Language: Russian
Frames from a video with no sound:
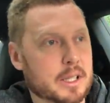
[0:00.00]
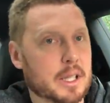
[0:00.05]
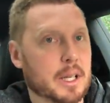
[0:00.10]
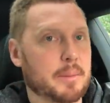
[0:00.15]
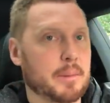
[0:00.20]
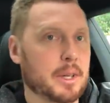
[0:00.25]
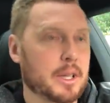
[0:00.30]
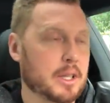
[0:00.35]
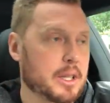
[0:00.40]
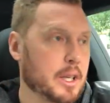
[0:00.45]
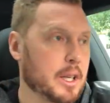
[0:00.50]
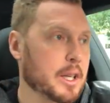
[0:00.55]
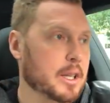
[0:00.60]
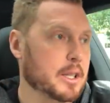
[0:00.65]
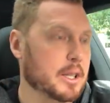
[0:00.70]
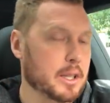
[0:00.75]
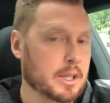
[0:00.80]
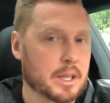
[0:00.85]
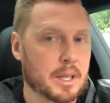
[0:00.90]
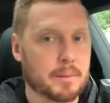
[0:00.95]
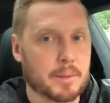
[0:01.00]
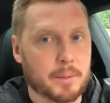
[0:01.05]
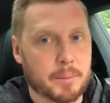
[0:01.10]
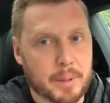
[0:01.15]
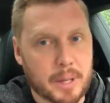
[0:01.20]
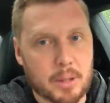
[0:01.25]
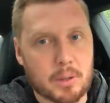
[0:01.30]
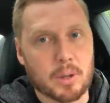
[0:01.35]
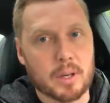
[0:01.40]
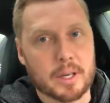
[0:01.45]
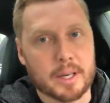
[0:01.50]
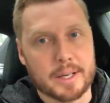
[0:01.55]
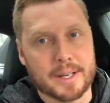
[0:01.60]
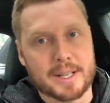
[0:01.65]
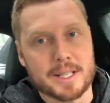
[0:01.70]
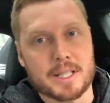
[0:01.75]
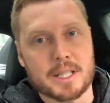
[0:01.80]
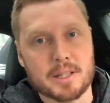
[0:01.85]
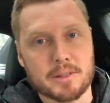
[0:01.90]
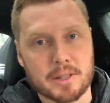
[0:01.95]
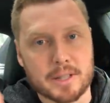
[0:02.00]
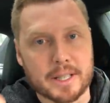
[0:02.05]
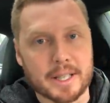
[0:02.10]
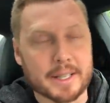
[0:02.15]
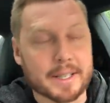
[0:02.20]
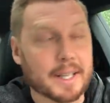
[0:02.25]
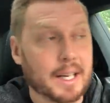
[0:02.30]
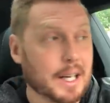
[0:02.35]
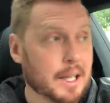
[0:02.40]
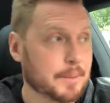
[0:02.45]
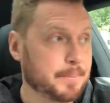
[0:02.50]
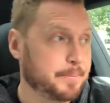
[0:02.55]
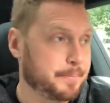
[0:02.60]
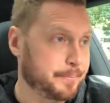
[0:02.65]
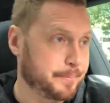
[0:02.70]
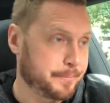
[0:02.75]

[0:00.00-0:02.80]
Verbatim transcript: самая интересная, самая прикольная, красивая и так далее.